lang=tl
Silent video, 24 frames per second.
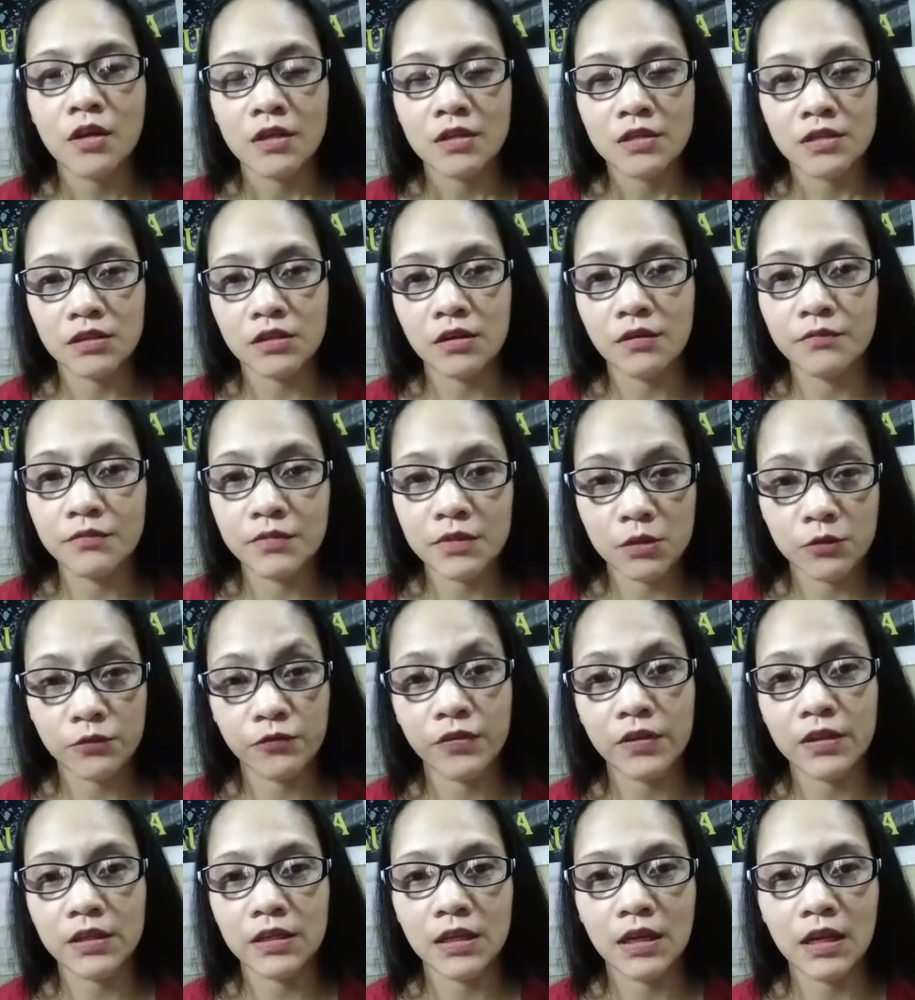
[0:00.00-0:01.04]
service
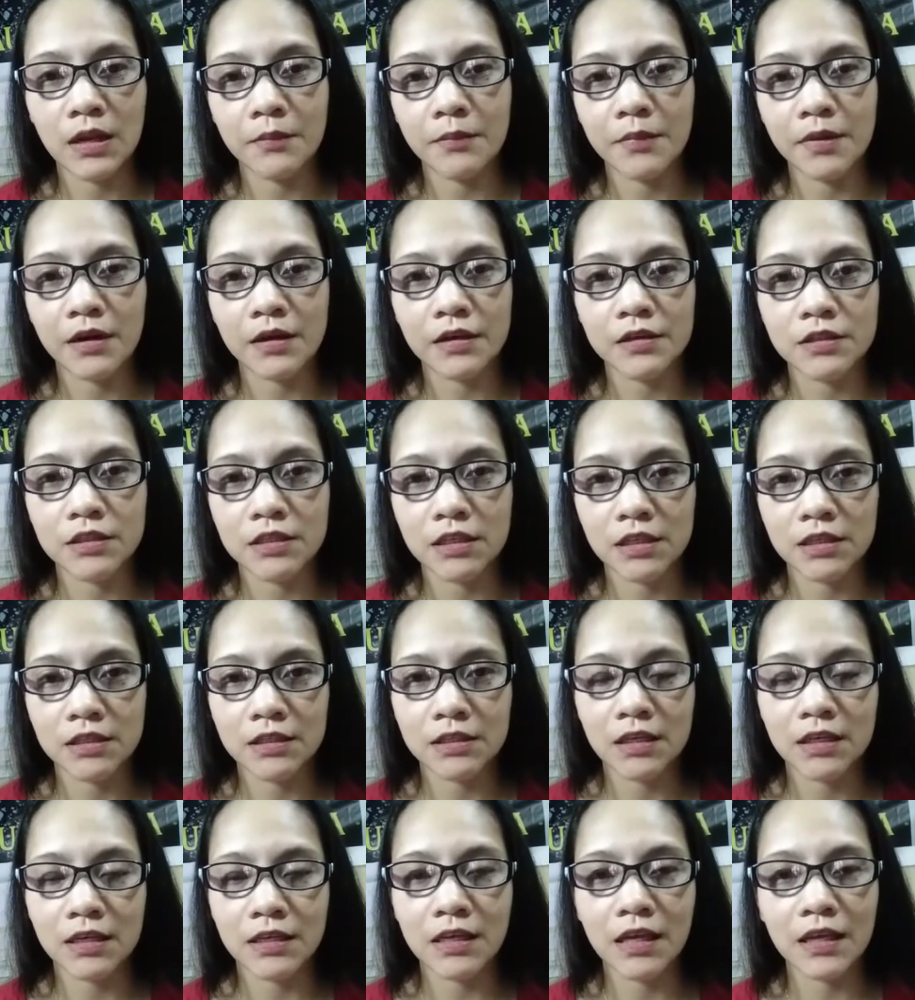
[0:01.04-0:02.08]
fee nila mga
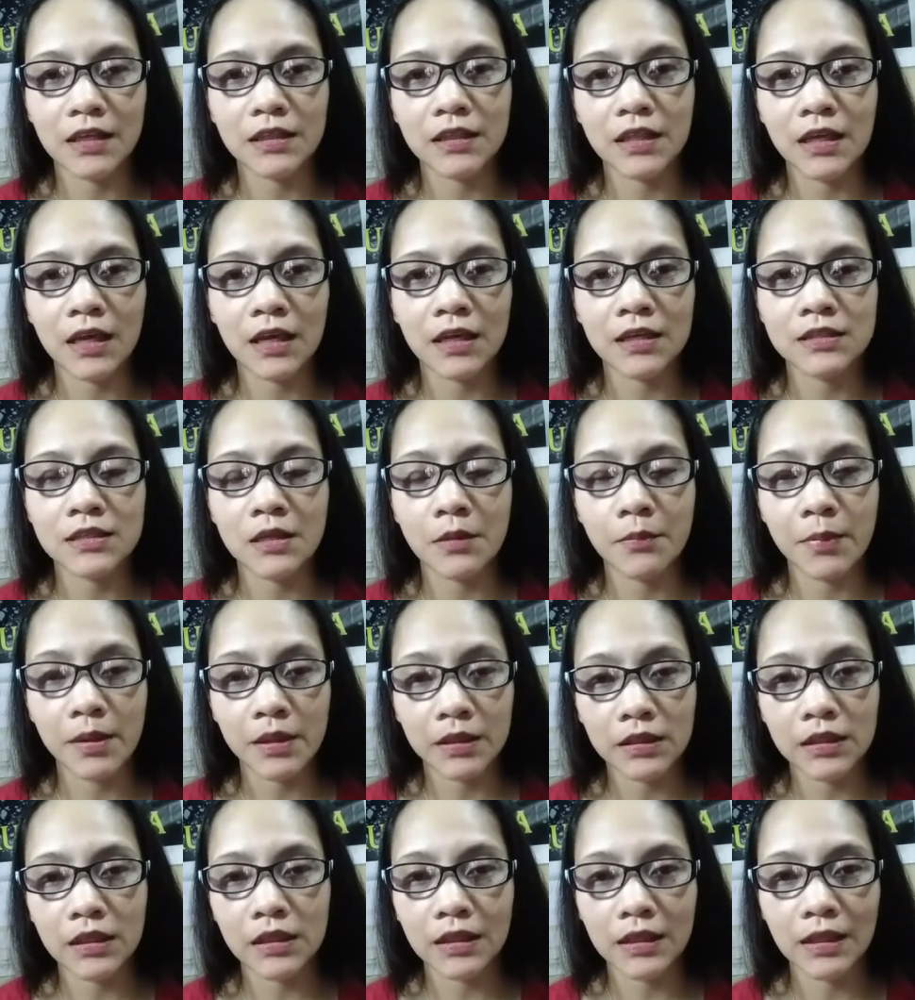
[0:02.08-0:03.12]
ka-charchar. Dati
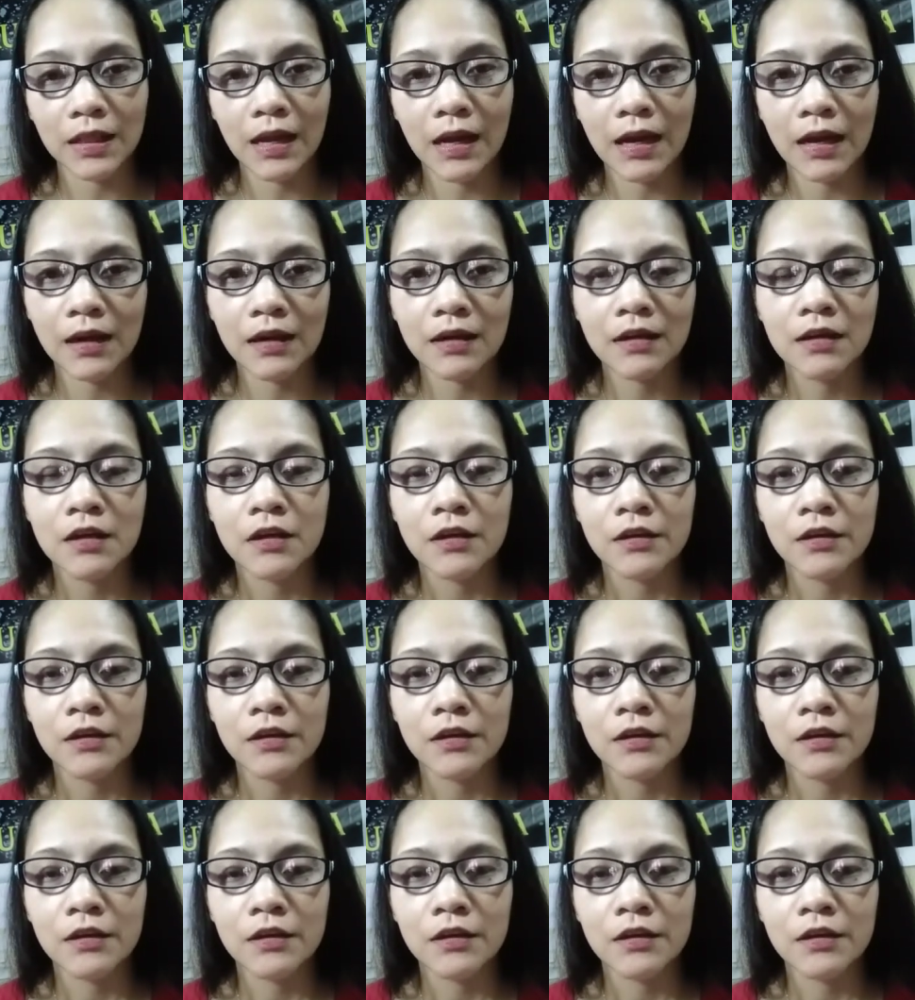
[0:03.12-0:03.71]
17 lang.